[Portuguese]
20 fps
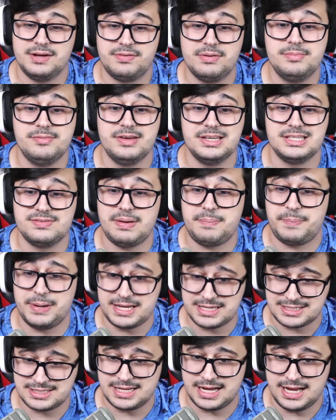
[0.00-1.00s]
né? Vamos ver se vai
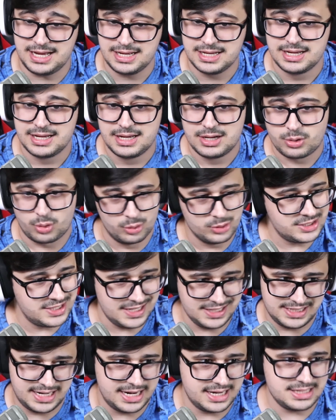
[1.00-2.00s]
prestar. Com
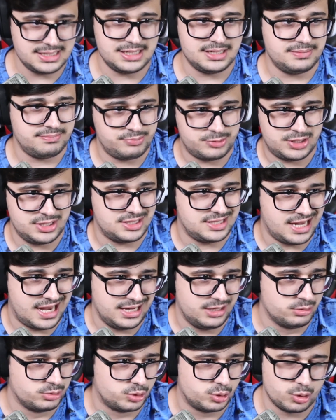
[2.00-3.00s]
certeza, se
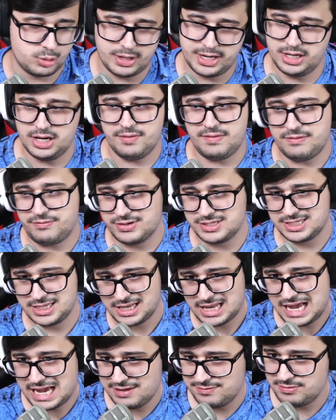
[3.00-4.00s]
sair o jogo aí, vai
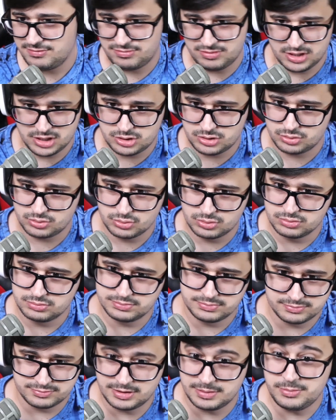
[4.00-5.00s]
fazer live, vídeo,
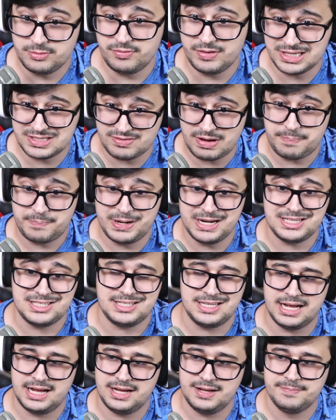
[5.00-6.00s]
tudo. Vamos ver se vai
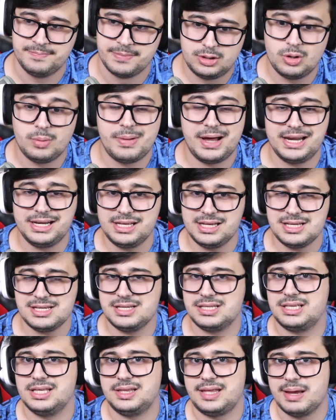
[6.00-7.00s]
prestar. E tomara
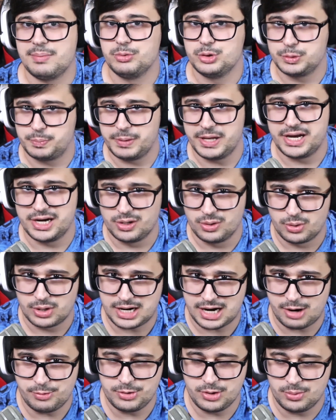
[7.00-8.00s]
que, que tenha multiplayer
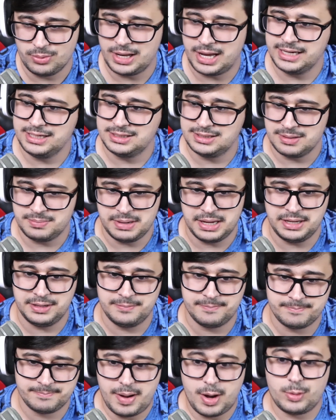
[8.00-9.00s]
local e online
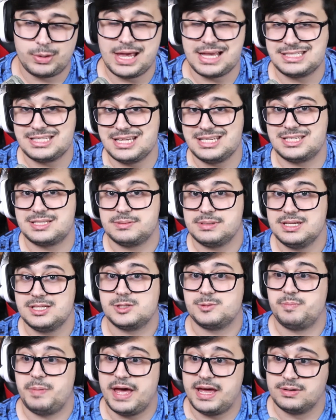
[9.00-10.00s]
também. Mas o que, que vocês
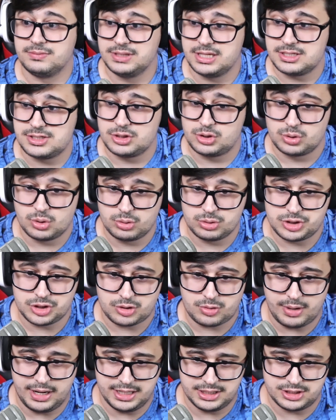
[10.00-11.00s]
esperam desse jogo
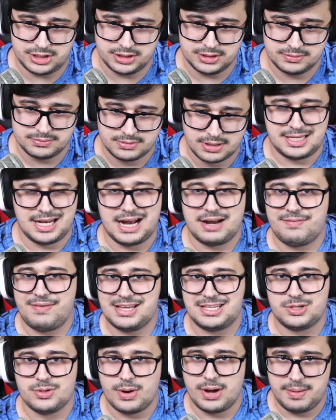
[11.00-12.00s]
de Crash? Será que
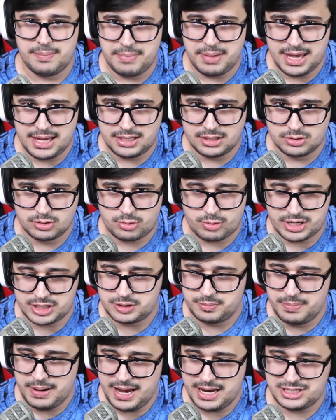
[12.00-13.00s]
vai ser um remake do
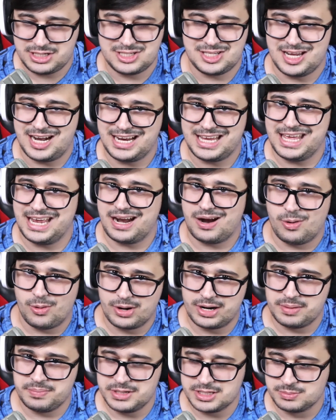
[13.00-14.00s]
Crash Bash? Será que era
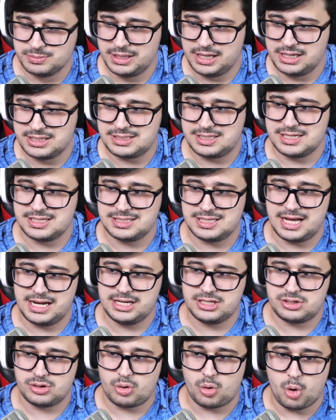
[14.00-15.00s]
hora mesmo deles
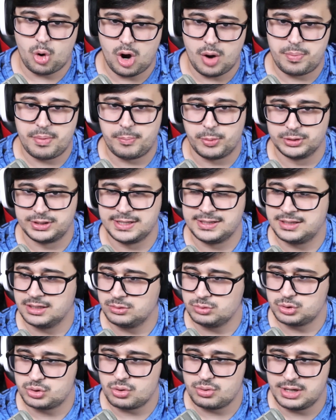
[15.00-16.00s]
testarem esse co-op? Pô, tem
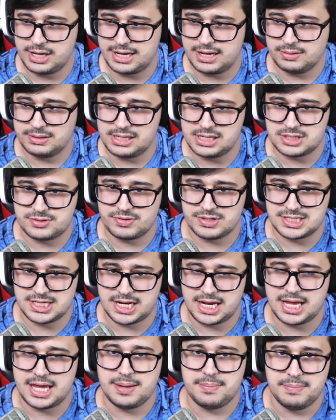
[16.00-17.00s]
tanto jogo legal deles
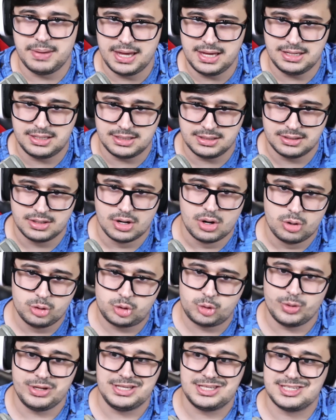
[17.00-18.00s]
fazerem remake. O
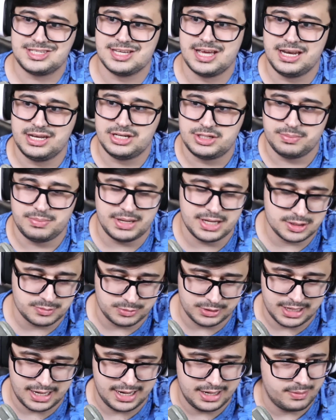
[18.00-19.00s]
Tio Insanity
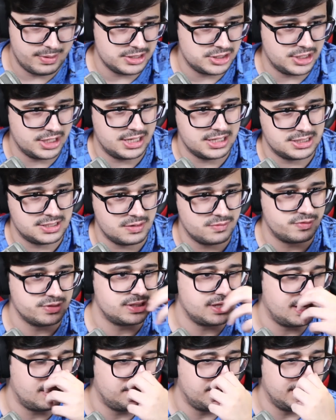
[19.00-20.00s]
mesmo lá, eu achei que eles iam
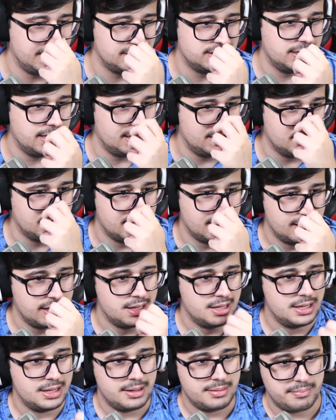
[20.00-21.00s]
fazer remake dele.
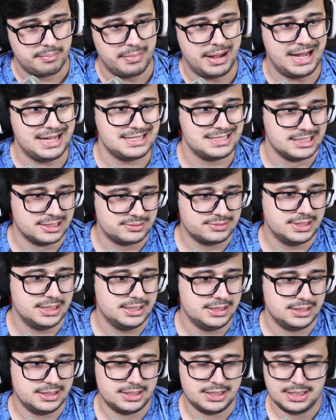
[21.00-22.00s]
Mas não,
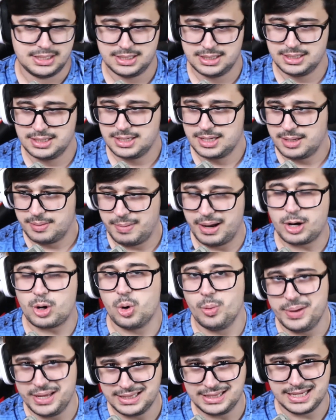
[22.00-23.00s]
né? Mas
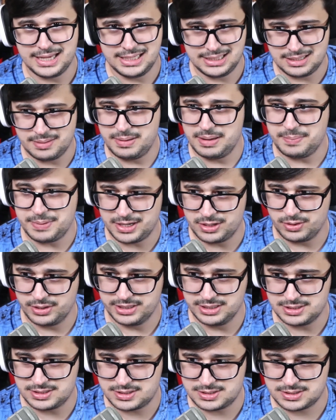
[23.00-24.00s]
comenta aí também pra
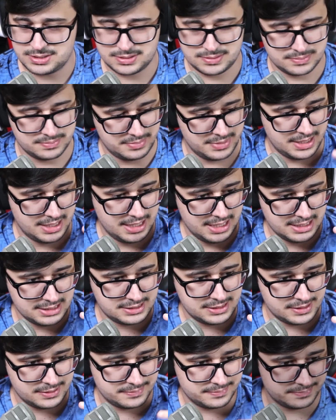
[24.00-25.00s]
nós,
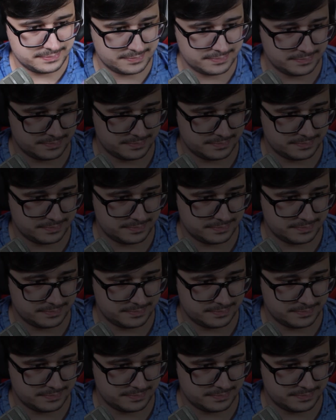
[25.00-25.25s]
beleza?